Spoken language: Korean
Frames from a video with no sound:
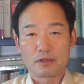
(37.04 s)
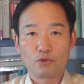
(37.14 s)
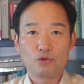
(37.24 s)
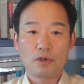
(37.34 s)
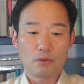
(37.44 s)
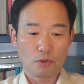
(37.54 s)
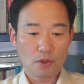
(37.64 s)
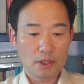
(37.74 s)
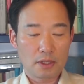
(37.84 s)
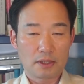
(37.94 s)
6월
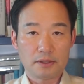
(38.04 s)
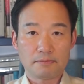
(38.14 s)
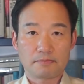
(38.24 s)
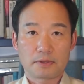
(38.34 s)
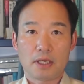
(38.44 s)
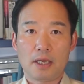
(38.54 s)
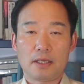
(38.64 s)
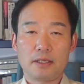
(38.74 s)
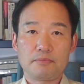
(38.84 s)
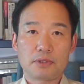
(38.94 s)

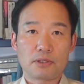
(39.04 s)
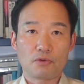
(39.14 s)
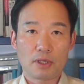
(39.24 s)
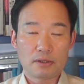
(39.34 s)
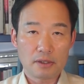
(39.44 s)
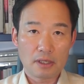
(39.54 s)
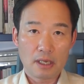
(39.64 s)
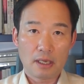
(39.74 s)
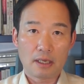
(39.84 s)
5일에는 임시회를